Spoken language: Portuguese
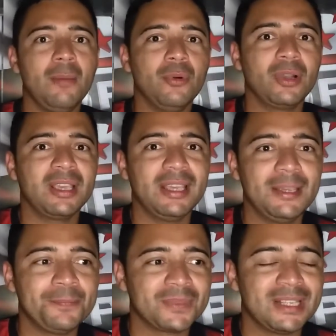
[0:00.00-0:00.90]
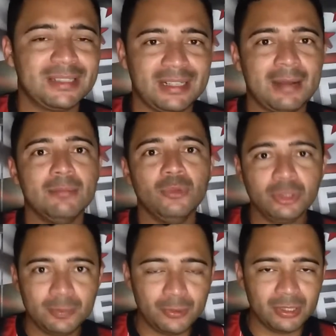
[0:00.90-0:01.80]
porque será
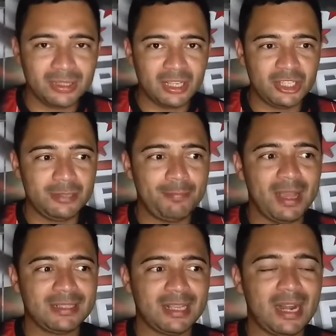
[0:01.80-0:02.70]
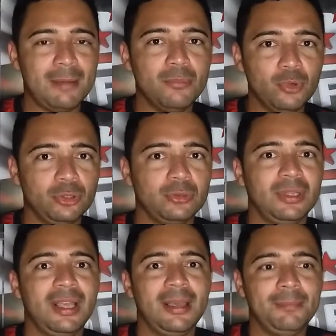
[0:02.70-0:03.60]
muito importante, passará muito
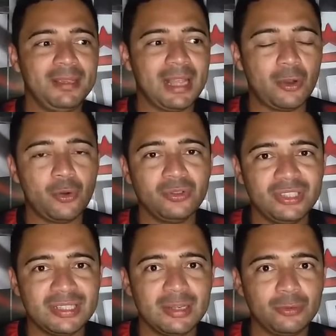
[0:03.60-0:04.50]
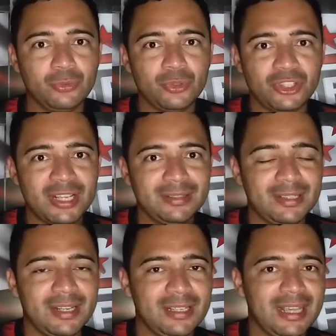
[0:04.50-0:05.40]
pela condição do
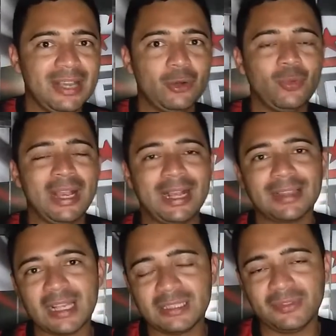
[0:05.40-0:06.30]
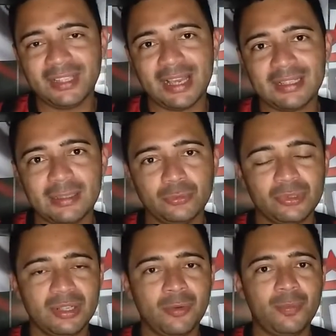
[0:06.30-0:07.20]
Jandrei uma classificação do
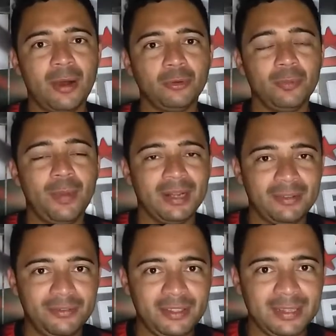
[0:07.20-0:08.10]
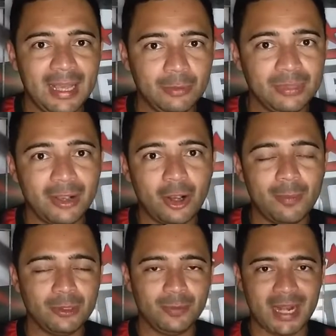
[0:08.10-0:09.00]
São Paulo para a final da
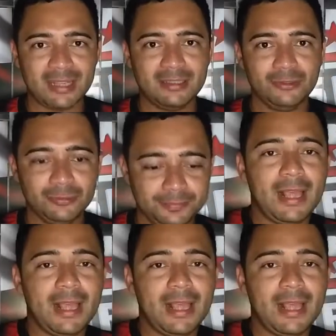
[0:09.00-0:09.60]
Copa do Brasil.